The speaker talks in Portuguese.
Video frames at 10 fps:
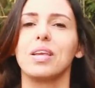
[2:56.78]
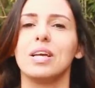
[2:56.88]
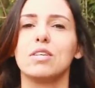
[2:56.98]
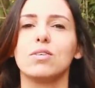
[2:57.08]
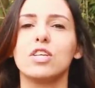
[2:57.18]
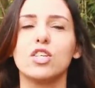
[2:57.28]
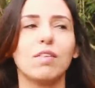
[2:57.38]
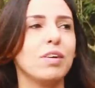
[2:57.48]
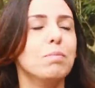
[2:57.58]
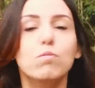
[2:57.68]
Isso
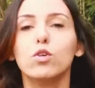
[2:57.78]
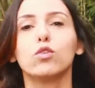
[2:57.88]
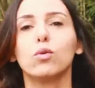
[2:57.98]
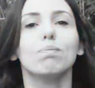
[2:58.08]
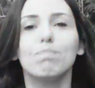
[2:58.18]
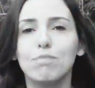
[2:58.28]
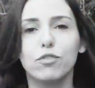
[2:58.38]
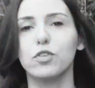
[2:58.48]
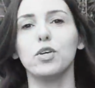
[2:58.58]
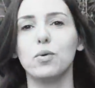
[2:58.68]
deixava ele muito
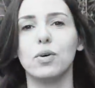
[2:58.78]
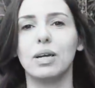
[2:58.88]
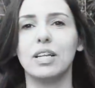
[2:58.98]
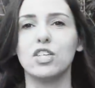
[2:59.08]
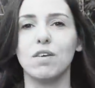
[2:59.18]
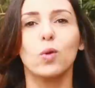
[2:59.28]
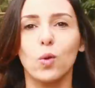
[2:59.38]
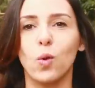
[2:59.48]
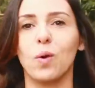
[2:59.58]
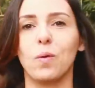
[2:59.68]
furioso, deixava
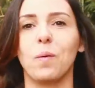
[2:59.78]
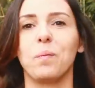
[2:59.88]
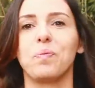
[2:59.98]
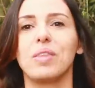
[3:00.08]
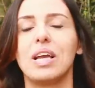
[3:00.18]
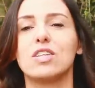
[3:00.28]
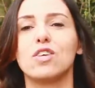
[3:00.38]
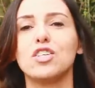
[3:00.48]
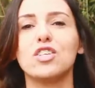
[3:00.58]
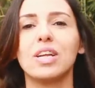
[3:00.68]
louco.
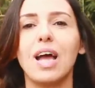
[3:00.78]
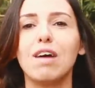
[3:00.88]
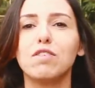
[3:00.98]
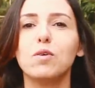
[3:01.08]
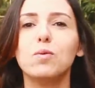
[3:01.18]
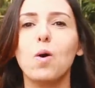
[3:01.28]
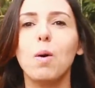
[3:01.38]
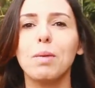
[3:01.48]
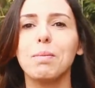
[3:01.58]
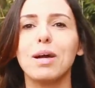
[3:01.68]
Só enxergavam um
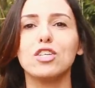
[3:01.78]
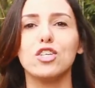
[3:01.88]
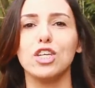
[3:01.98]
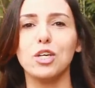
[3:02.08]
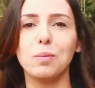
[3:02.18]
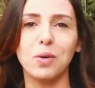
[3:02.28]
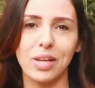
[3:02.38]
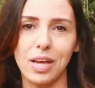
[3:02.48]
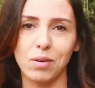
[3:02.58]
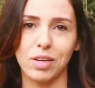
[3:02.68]
homem baixinho,
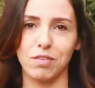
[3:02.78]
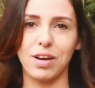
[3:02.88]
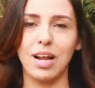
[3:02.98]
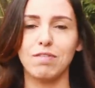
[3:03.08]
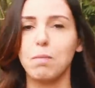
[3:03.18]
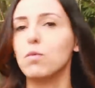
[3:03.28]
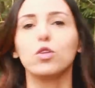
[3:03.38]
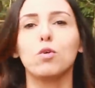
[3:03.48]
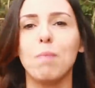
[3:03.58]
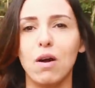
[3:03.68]
moreno, que falava
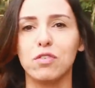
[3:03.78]
muito mal